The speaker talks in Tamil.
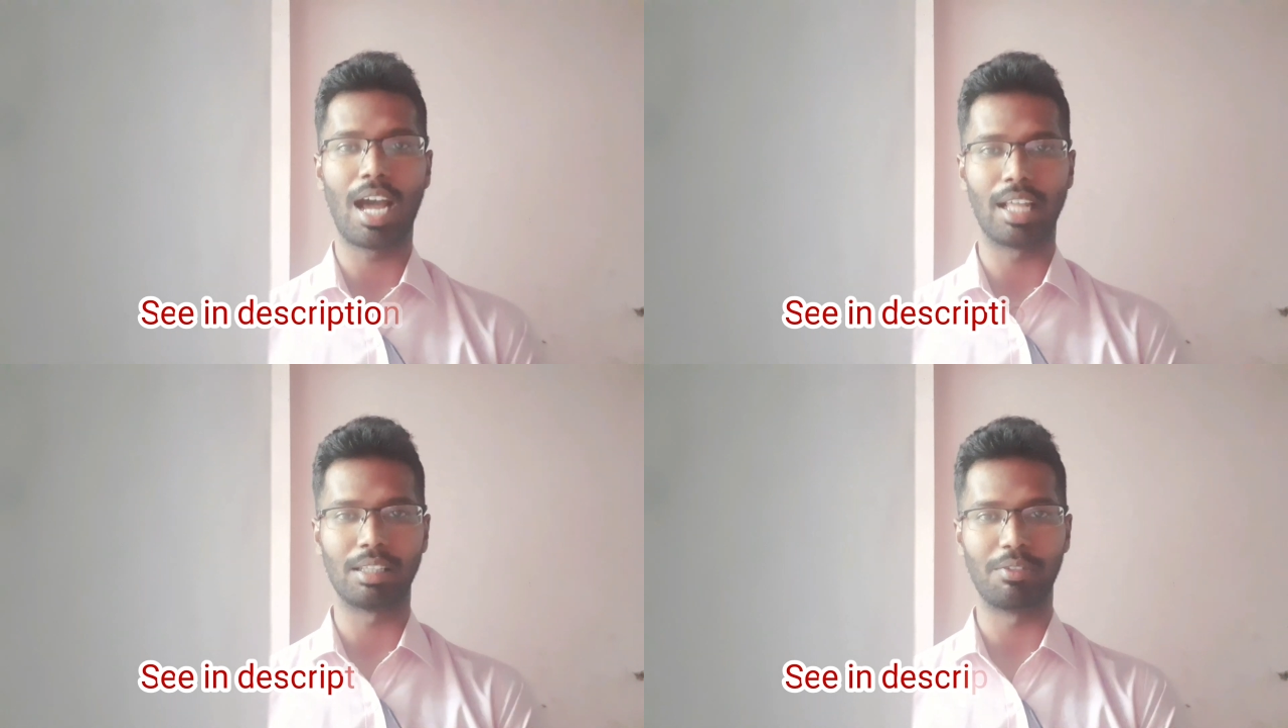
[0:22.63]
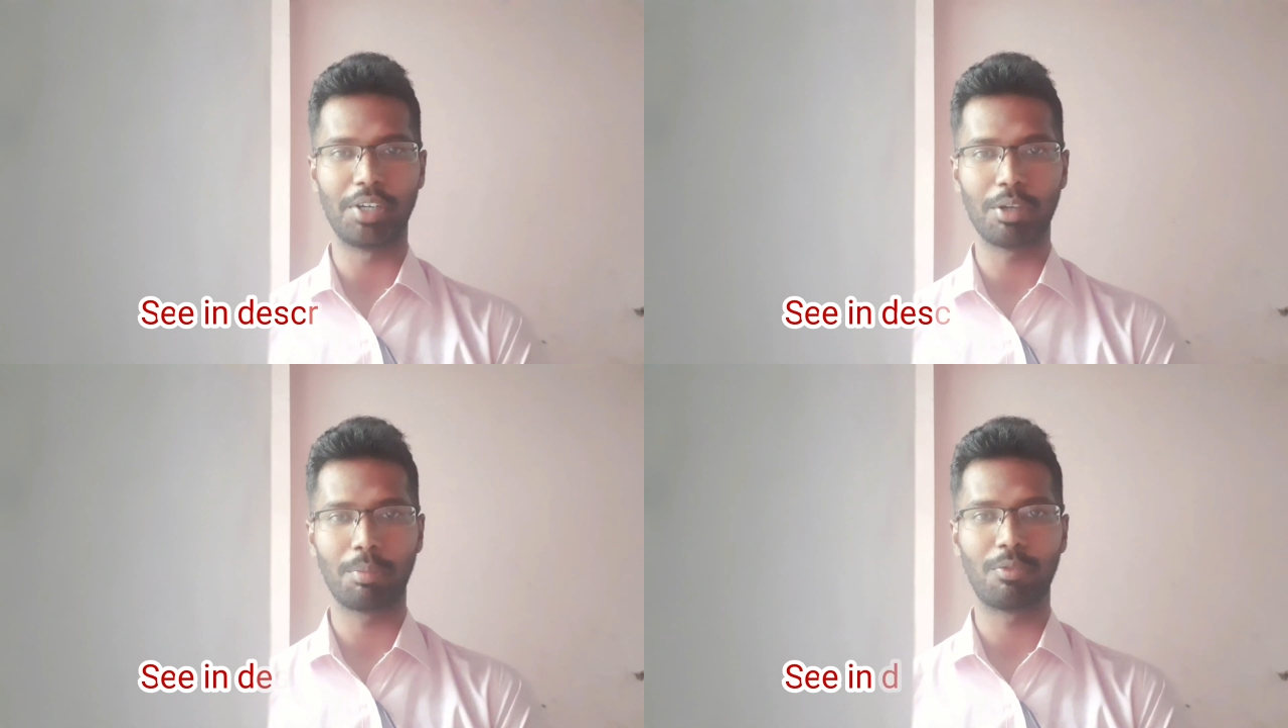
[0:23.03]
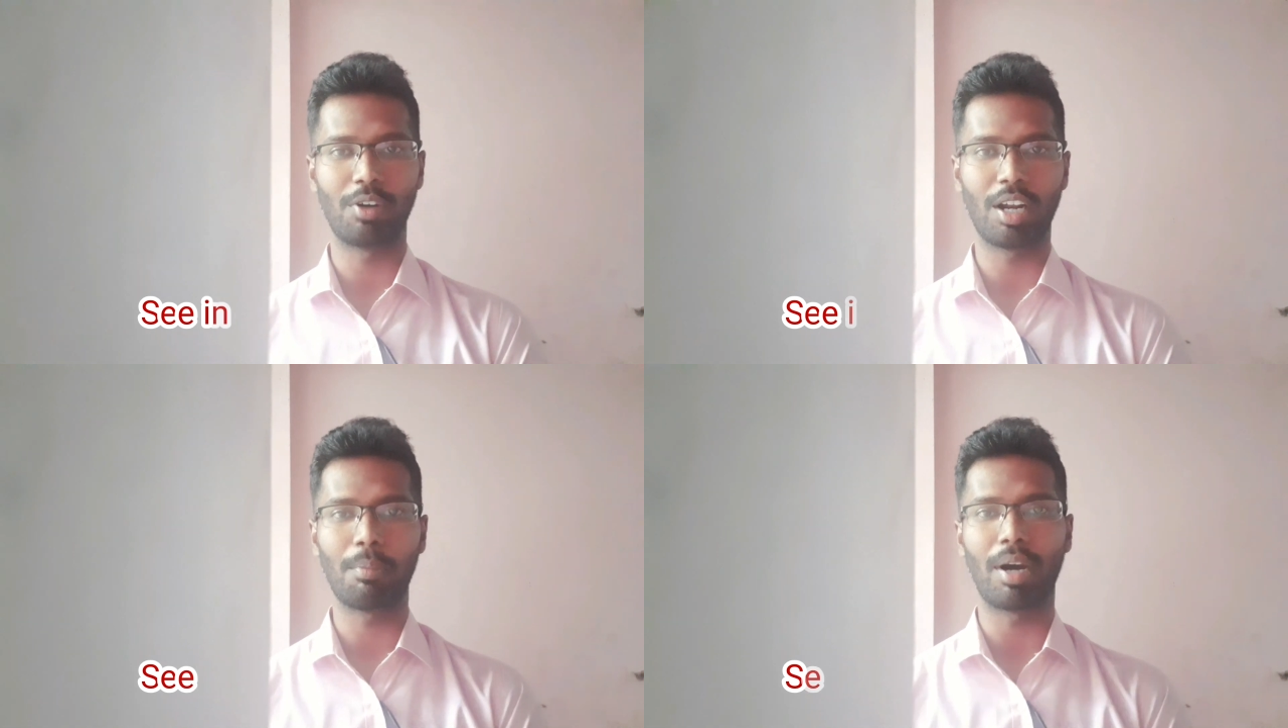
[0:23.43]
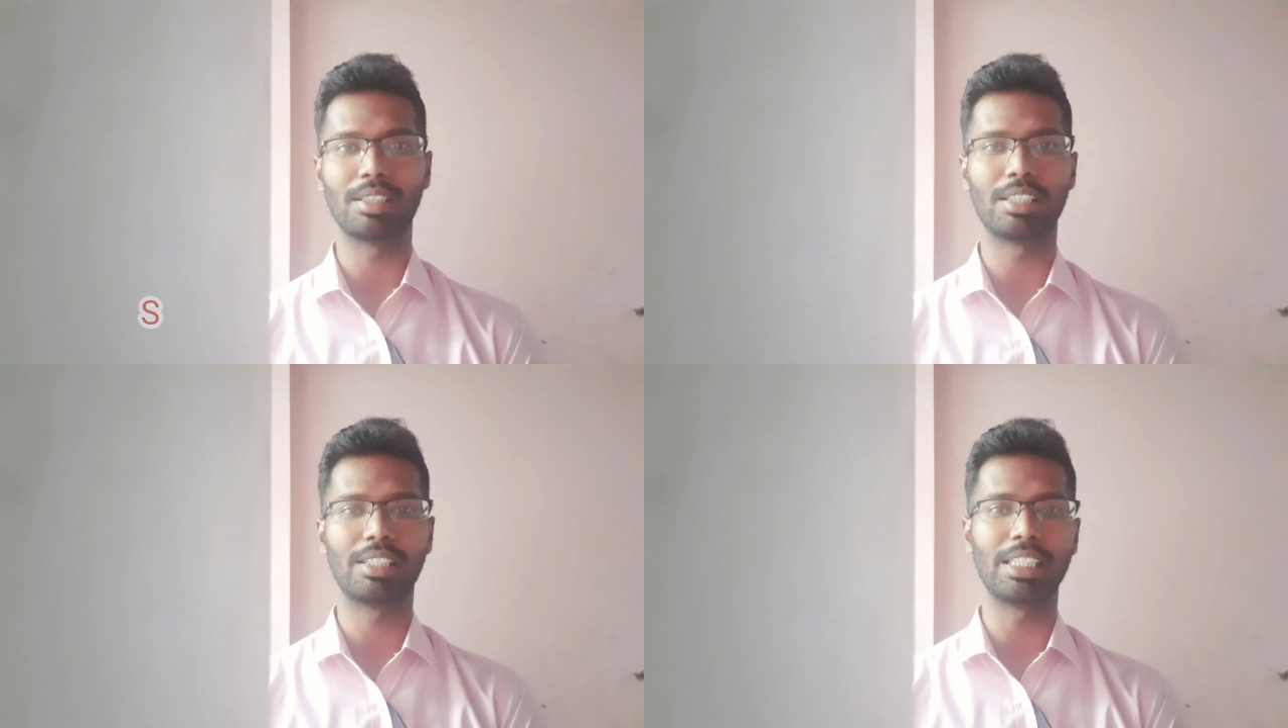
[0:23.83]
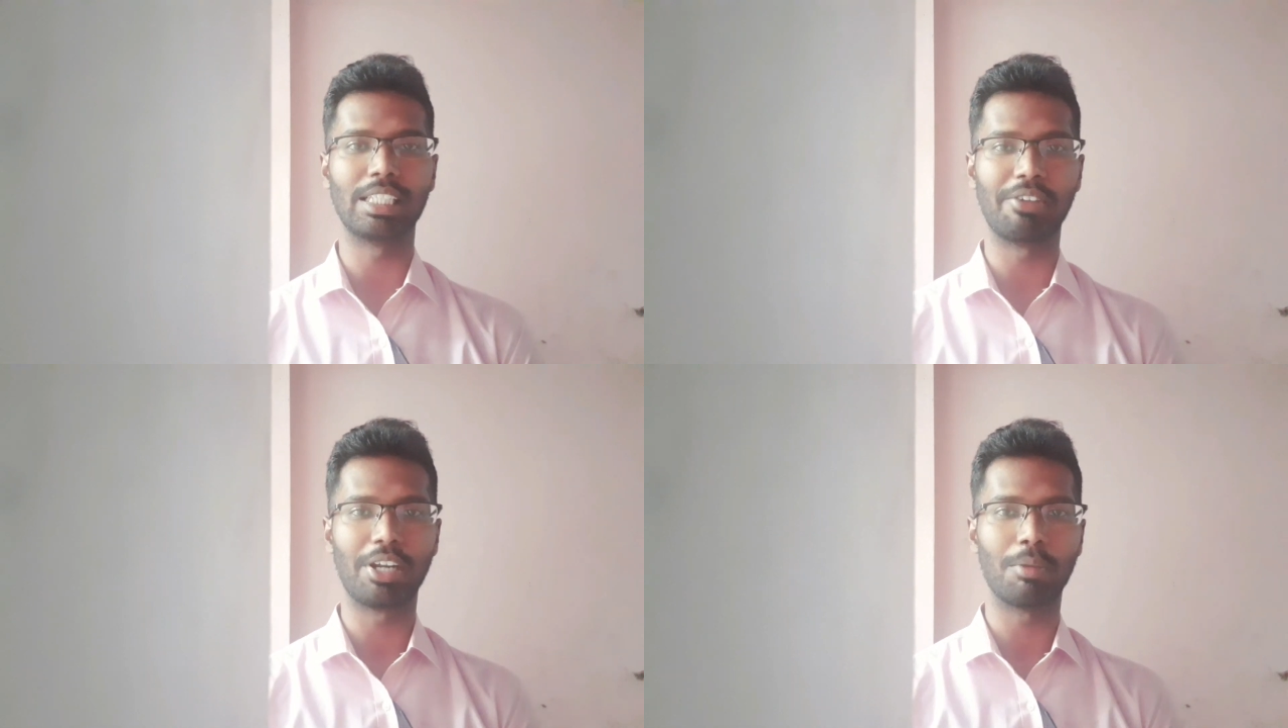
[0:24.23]
அதை வீடியோ ஃபுல்லாக பார்த்துட்டு
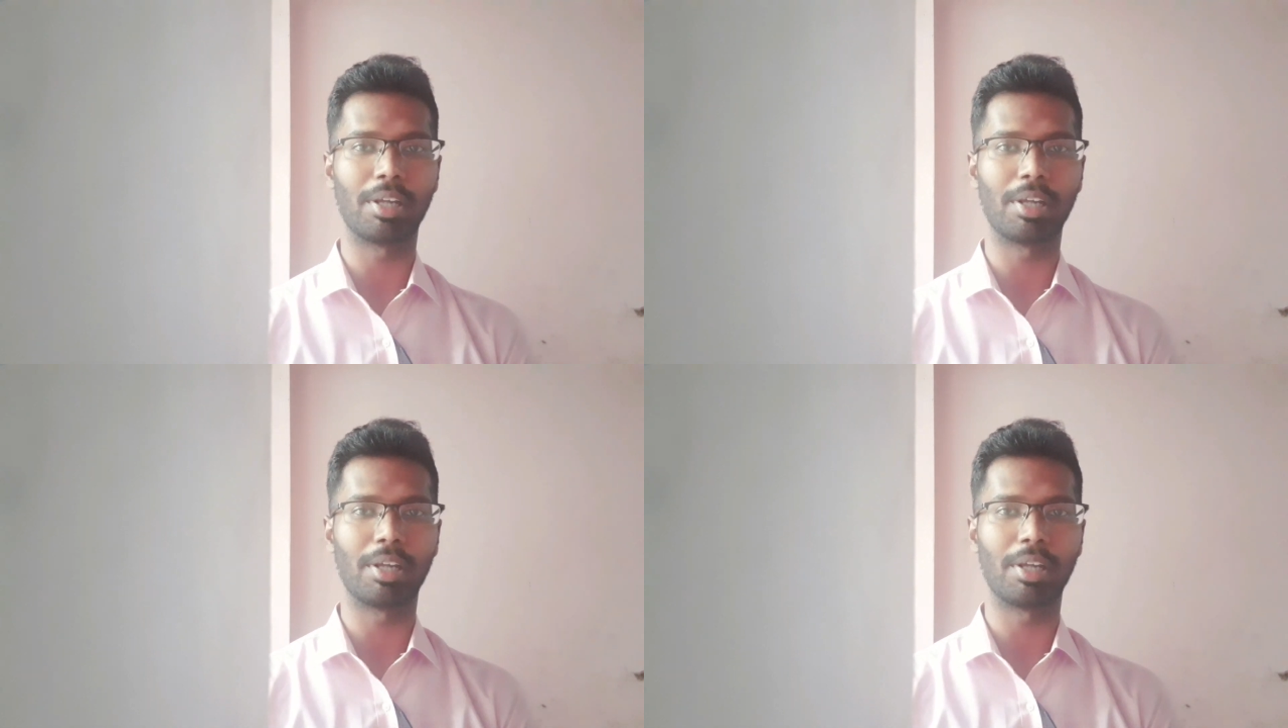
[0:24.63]
இந்த வீடியோ